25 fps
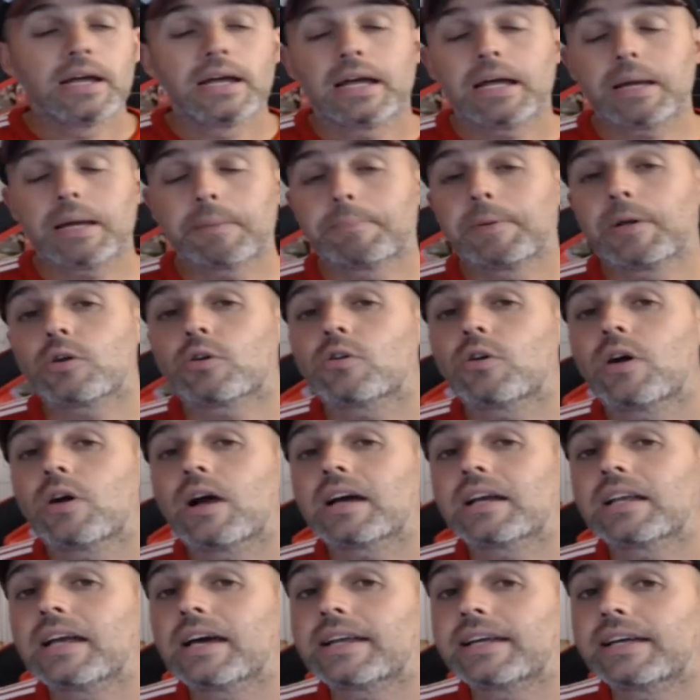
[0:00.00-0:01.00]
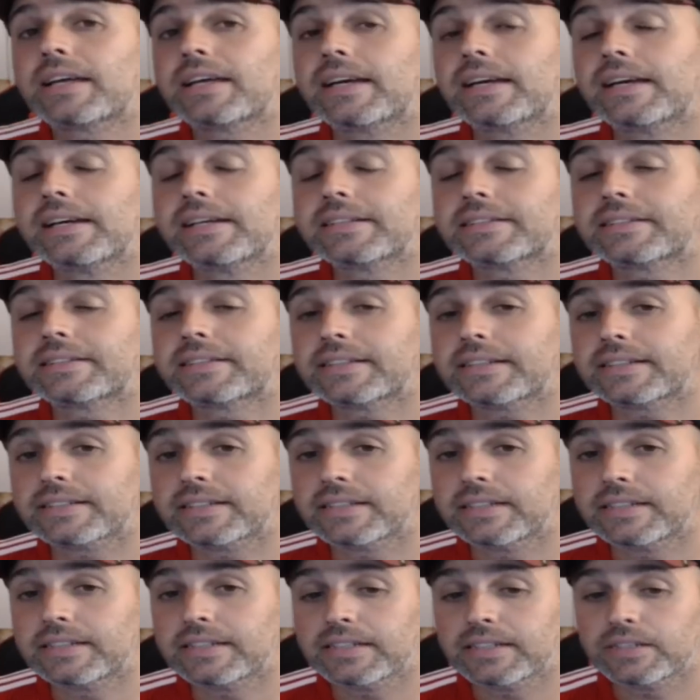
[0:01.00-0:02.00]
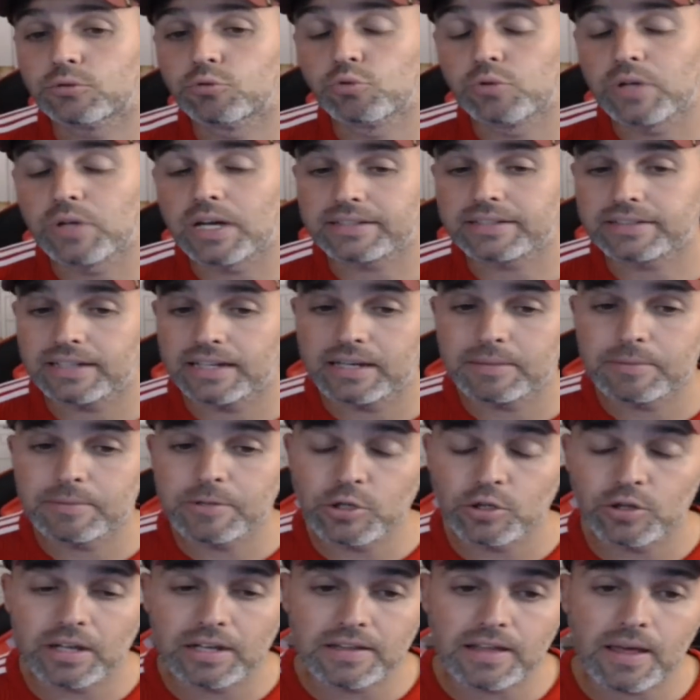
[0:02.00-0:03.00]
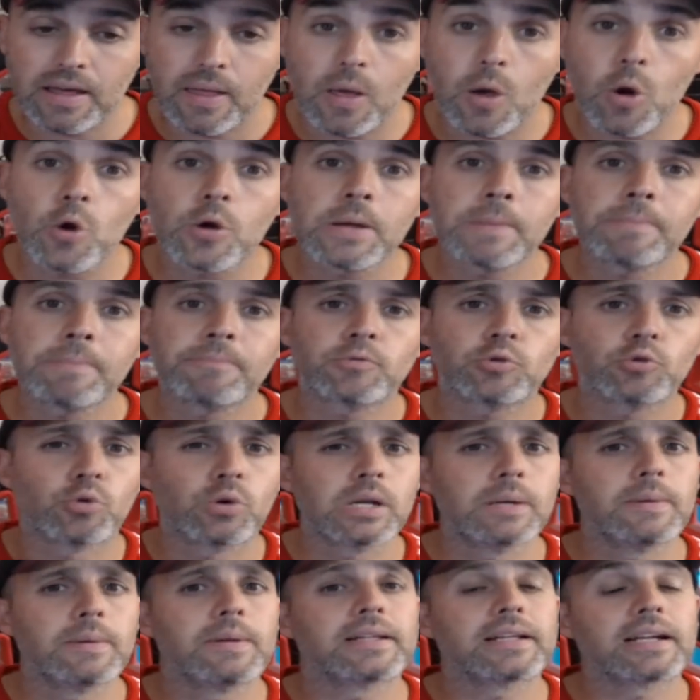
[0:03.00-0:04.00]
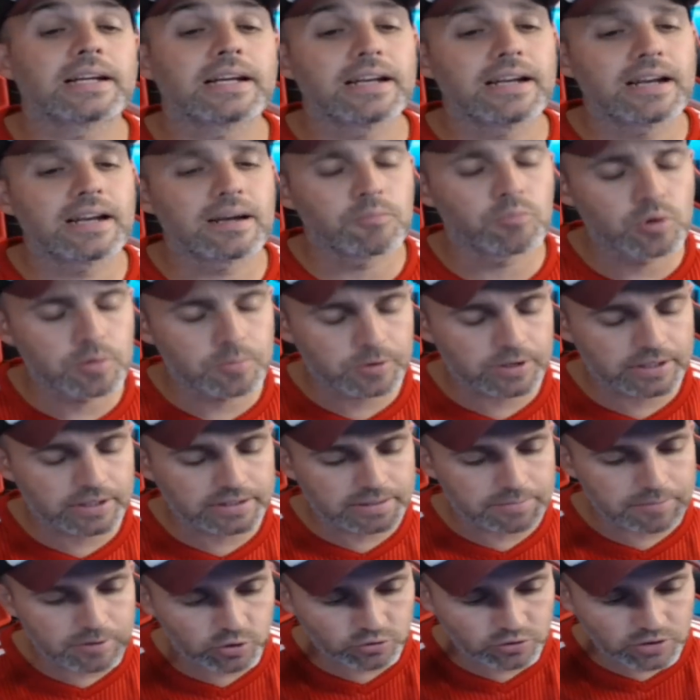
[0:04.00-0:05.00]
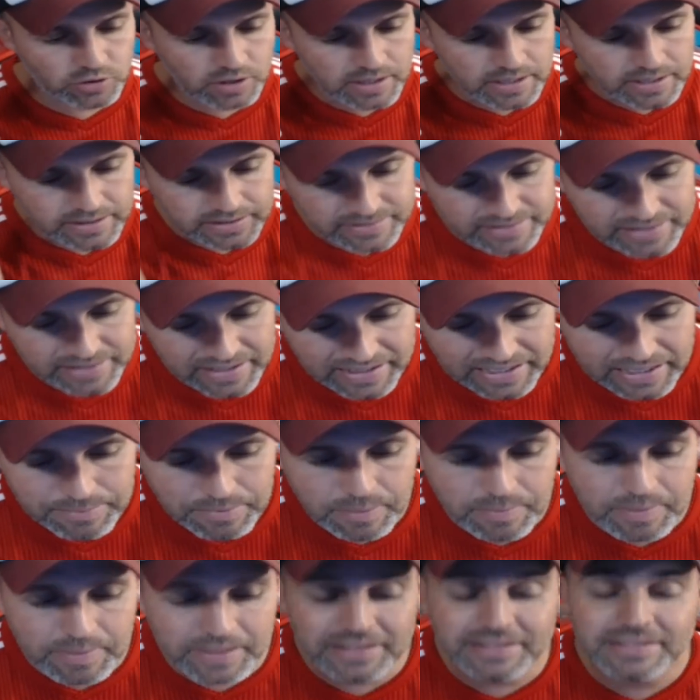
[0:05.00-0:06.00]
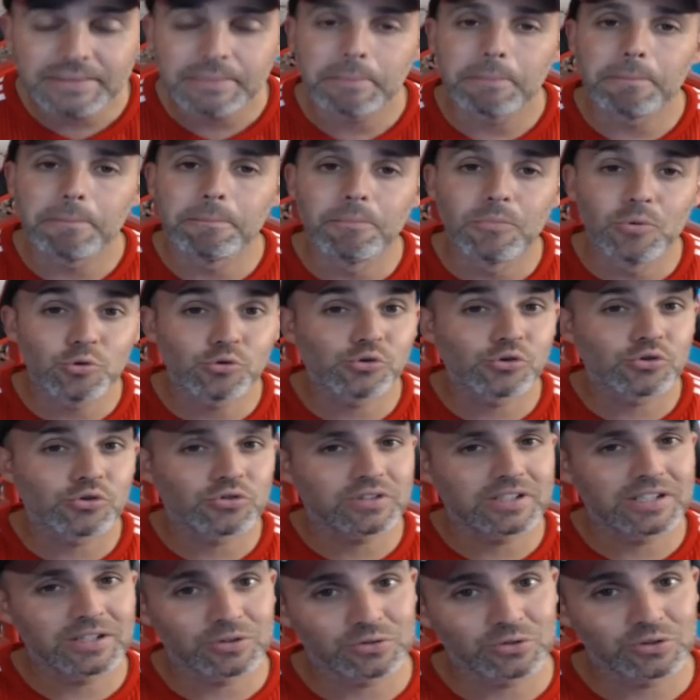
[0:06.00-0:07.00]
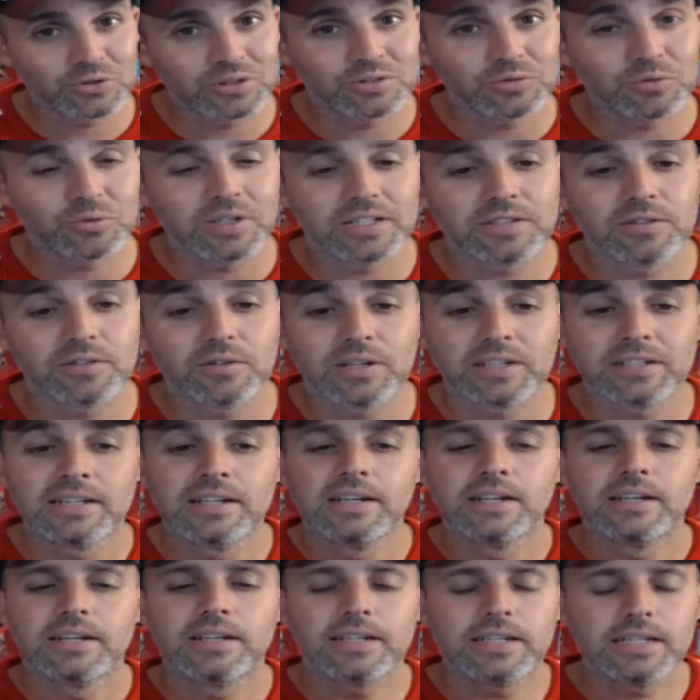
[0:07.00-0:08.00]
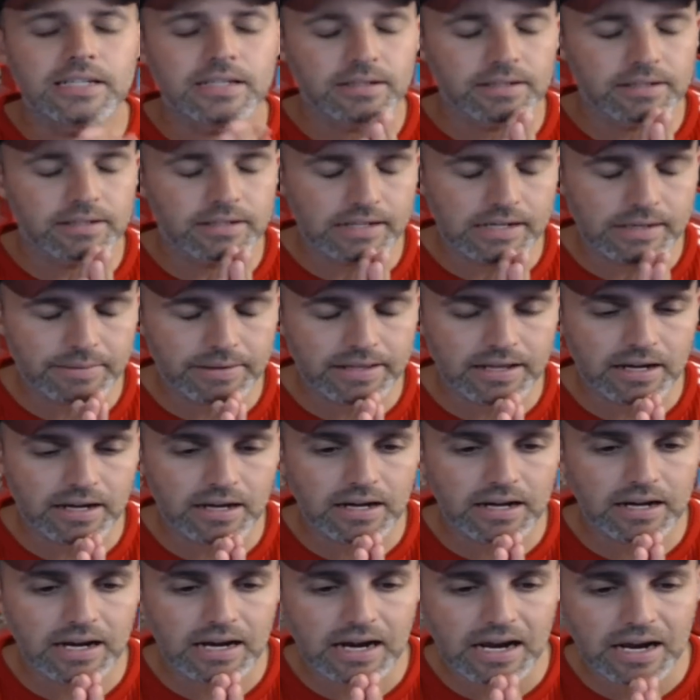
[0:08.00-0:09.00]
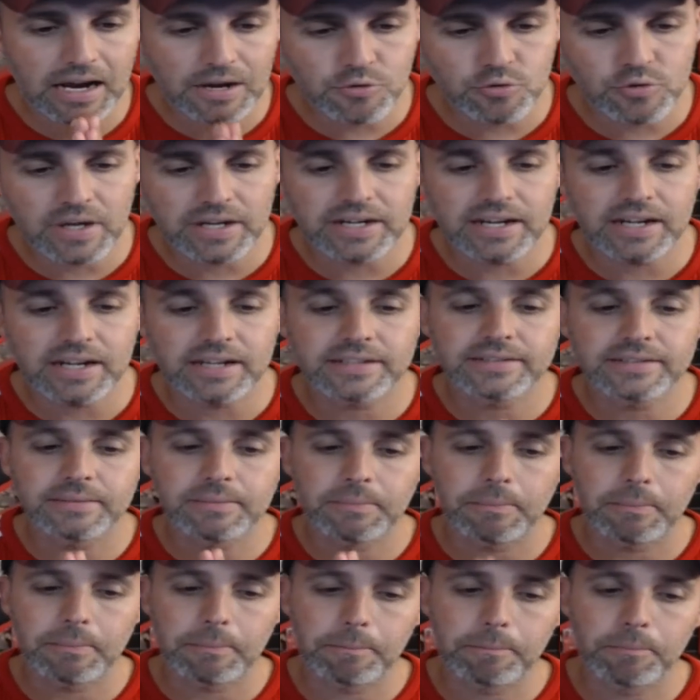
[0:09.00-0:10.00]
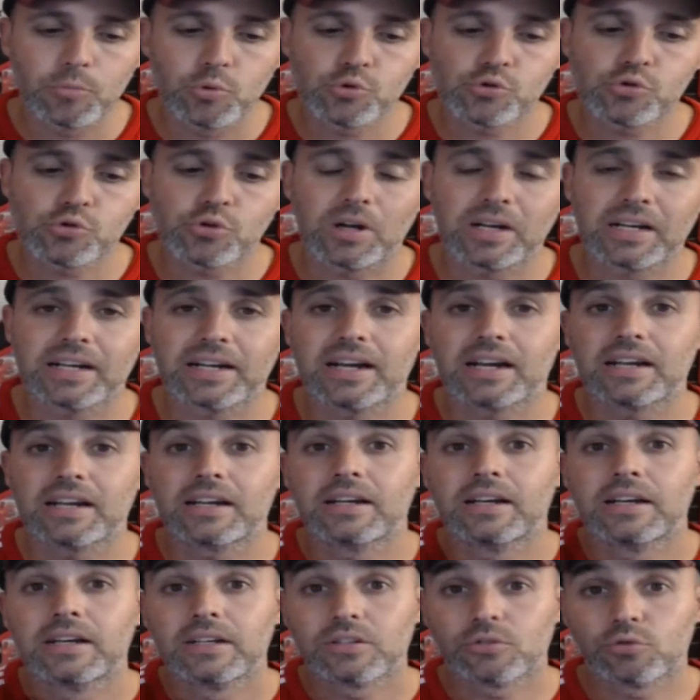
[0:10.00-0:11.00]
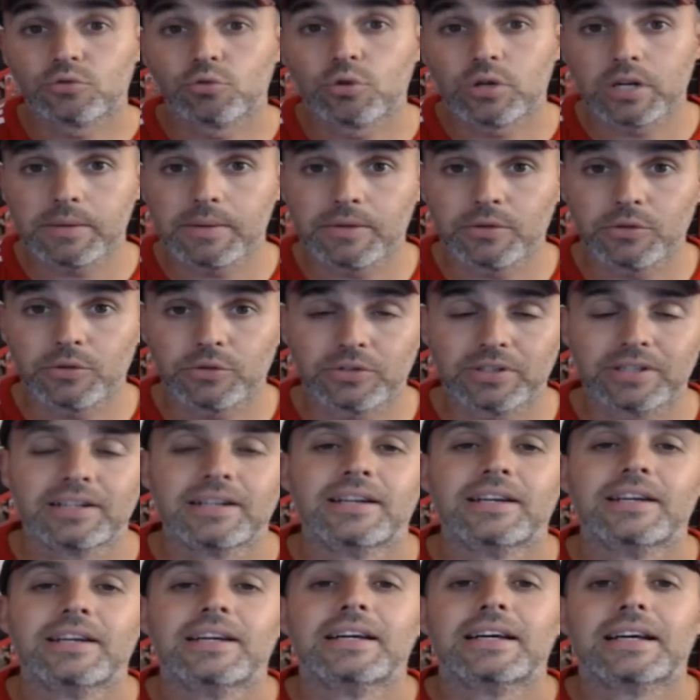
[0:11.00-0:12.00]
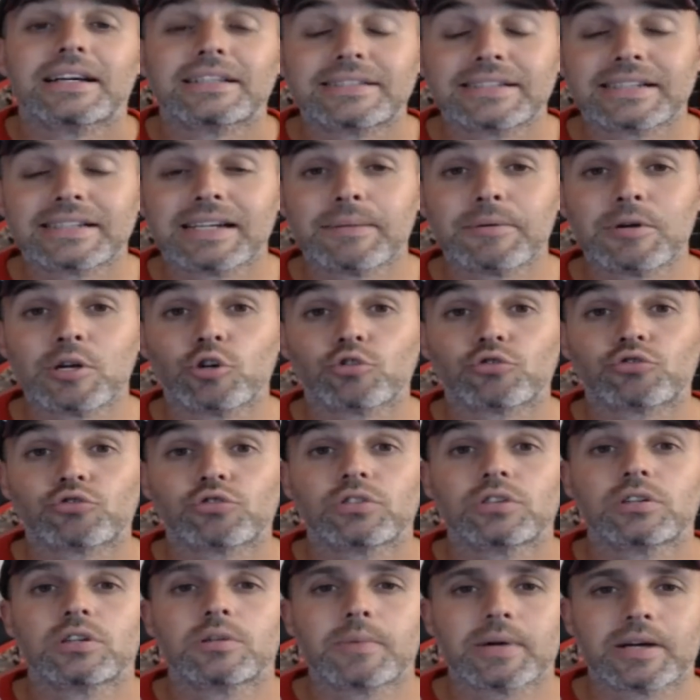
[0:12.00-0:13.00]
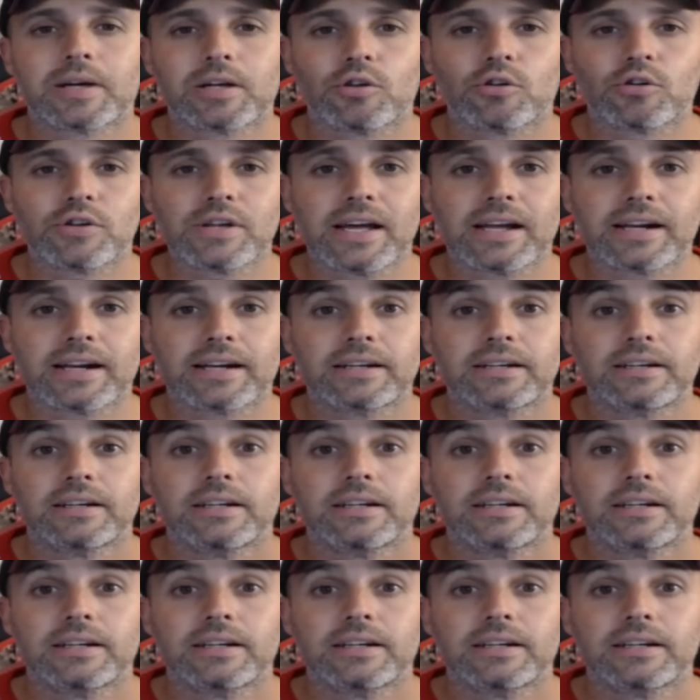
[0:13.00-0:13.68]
Espero que os aclare estas eh, dudas el vídeo del día de hoy. Suscríbete al canal, muy importante amigos. Sé que me veis muchos que no sois suscriptores y la verdad ayudaréis mucho al canal suscribiéndose. Así que amigos, no me quiero enrollar.